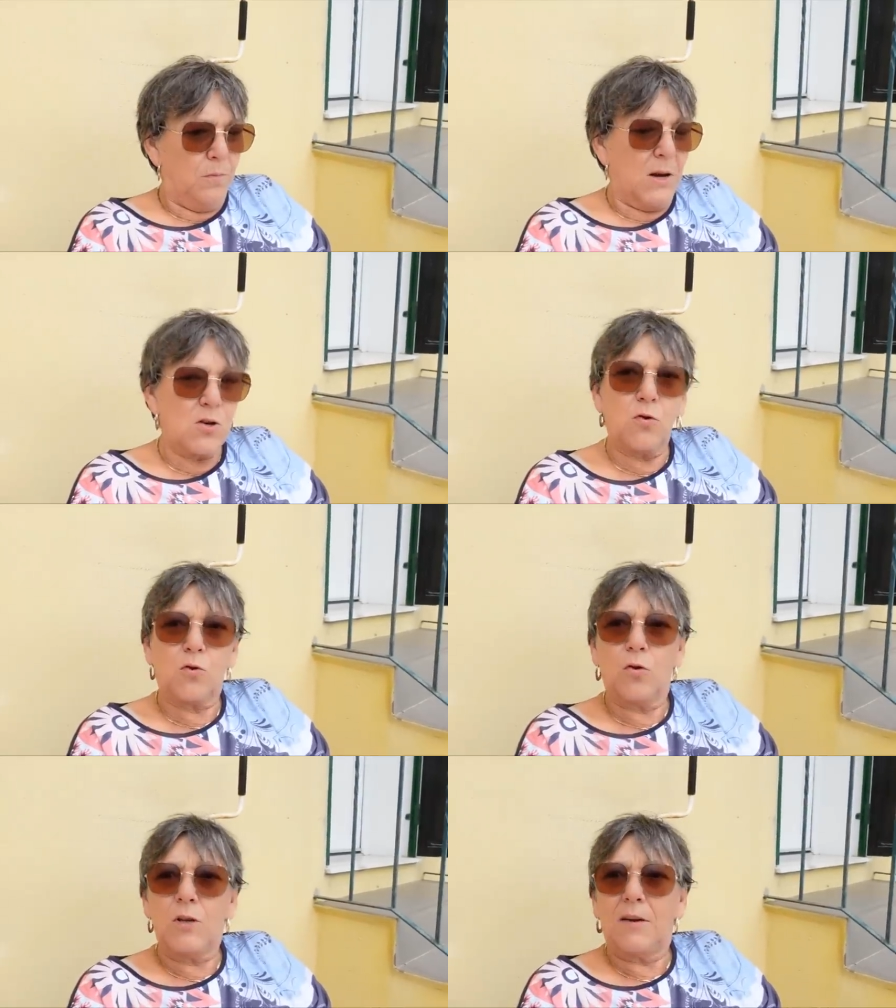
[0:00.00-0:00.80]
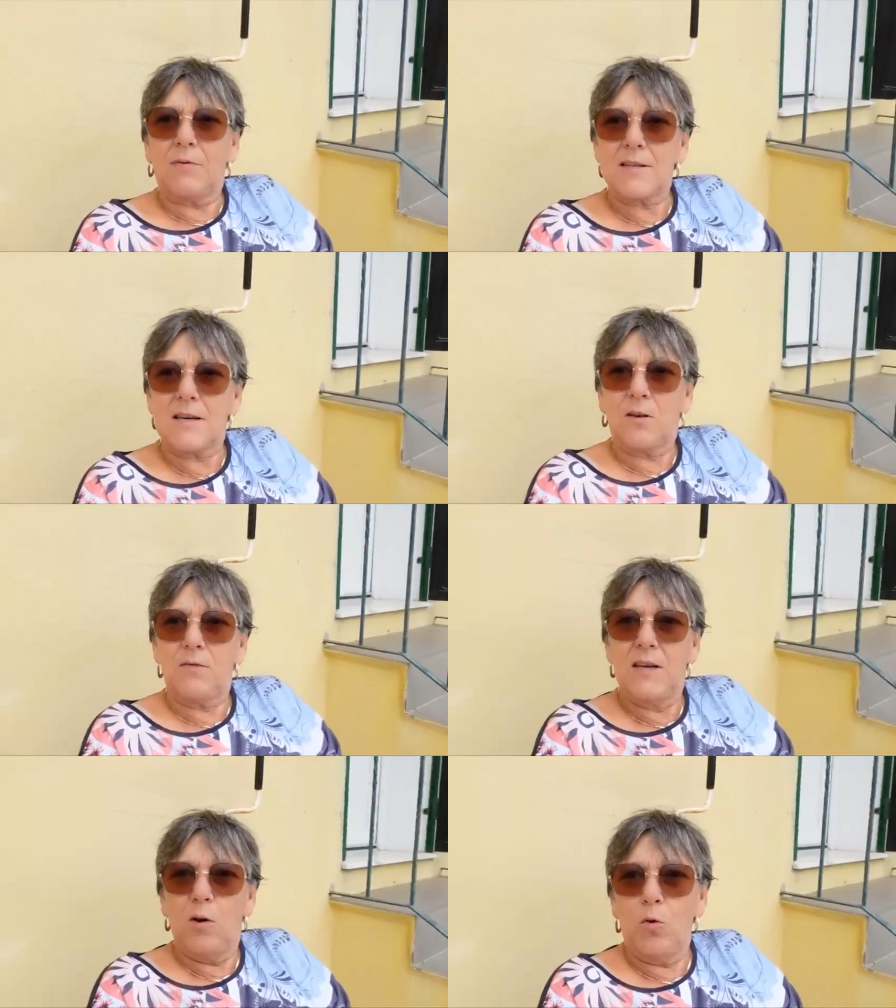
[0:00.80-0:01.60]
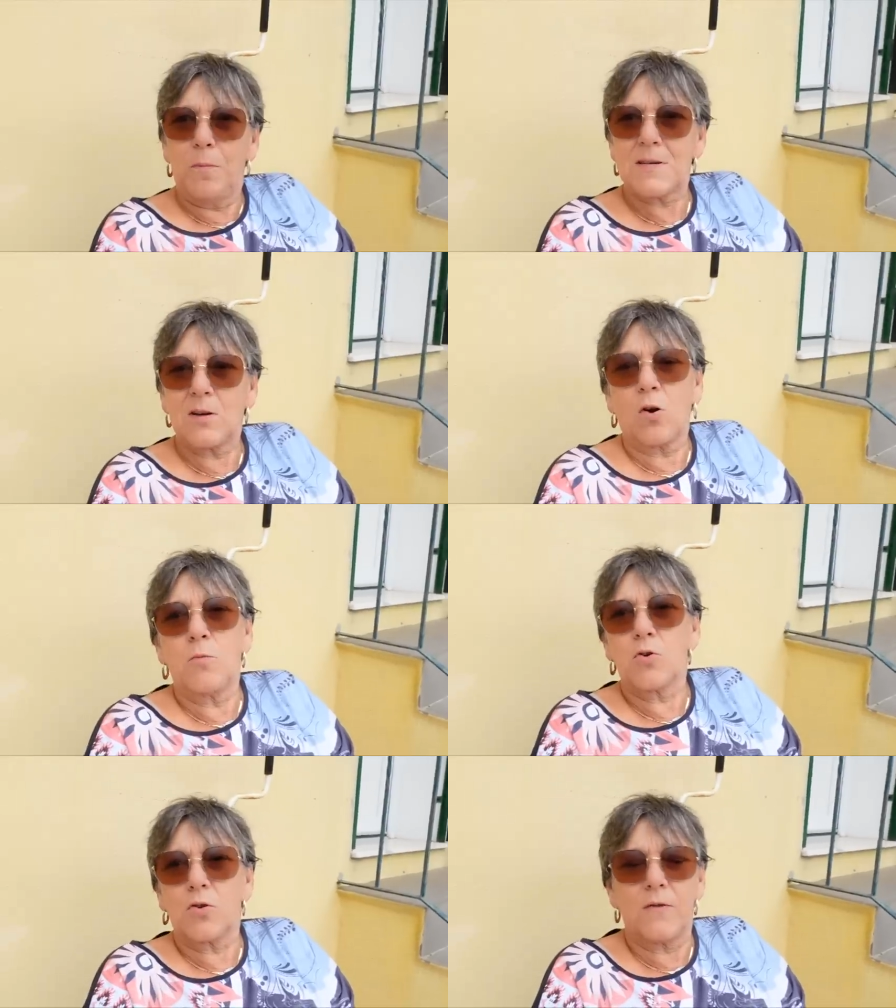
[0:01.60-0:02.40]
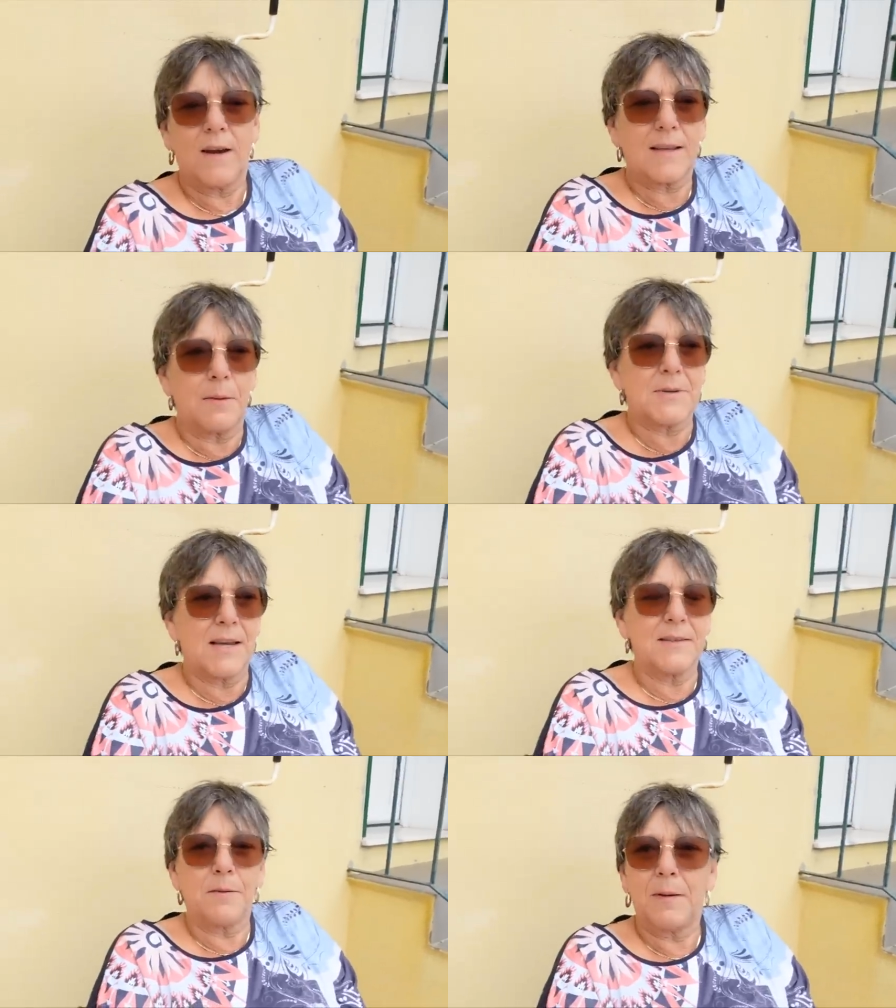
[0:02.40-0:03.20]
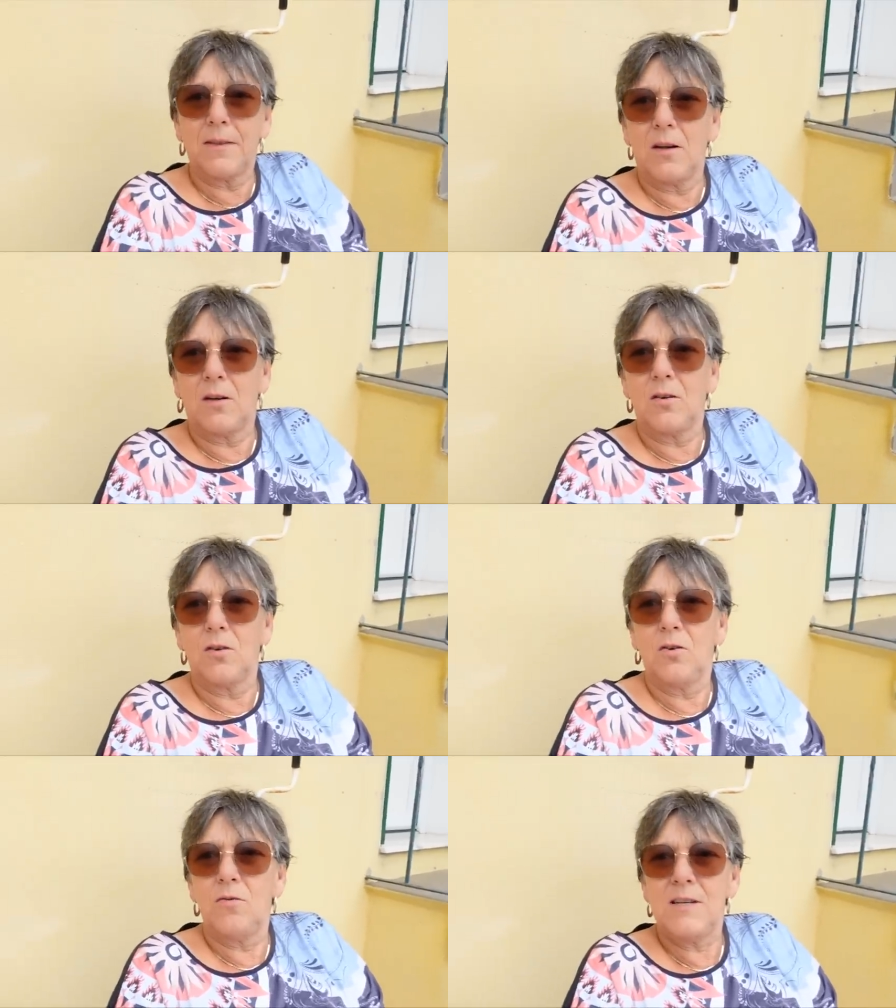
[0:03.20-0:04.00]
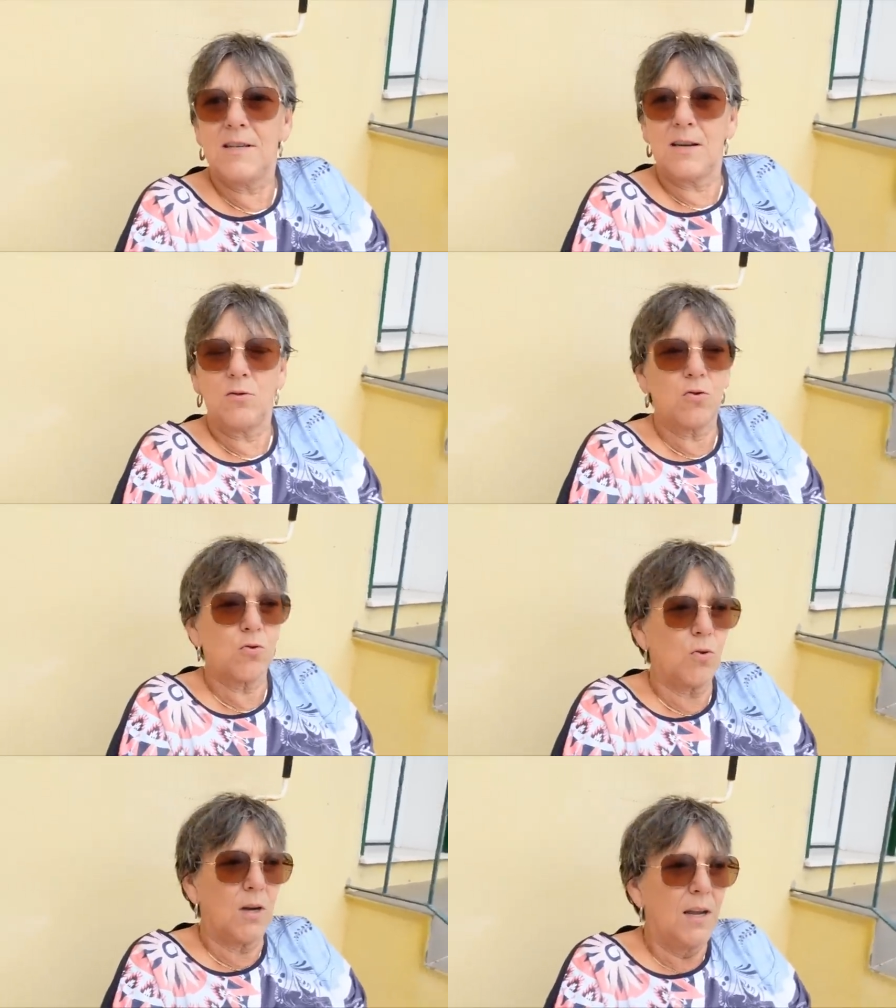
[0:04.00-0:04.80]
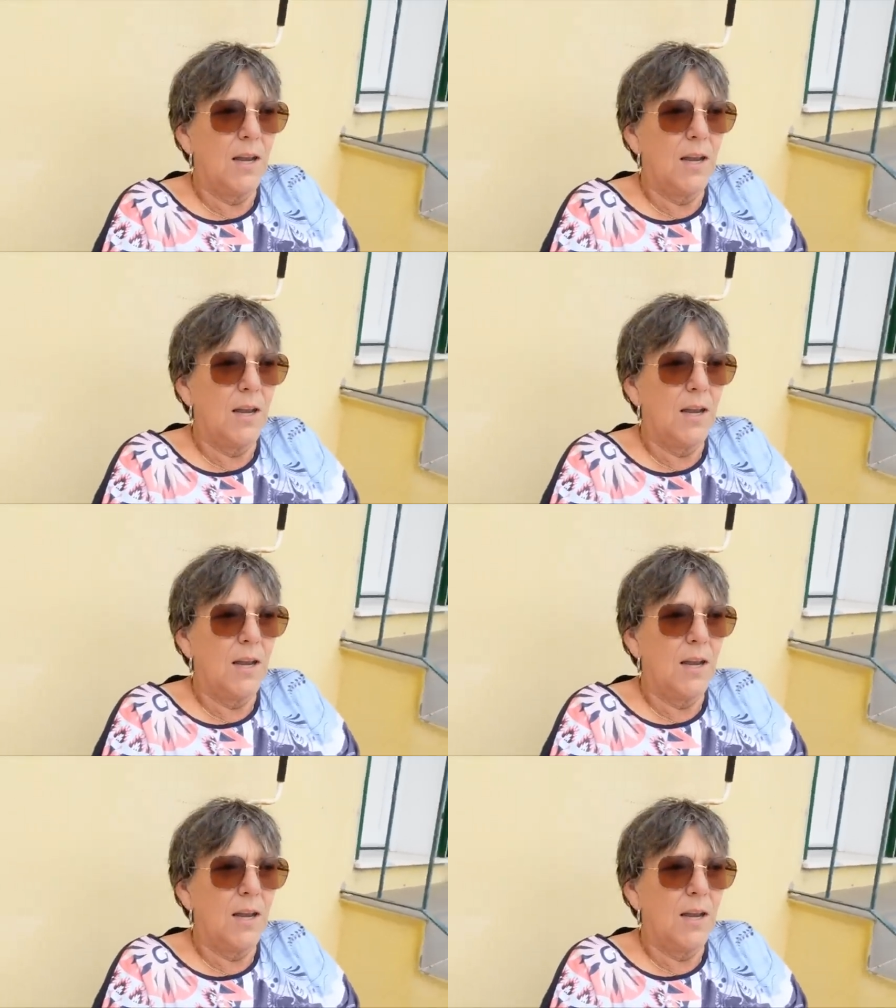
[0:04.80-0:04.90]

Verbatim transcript: ben, je tenais à faire cette vidéo parce que comme je vais être absente pendant euh, une dizaine de jours,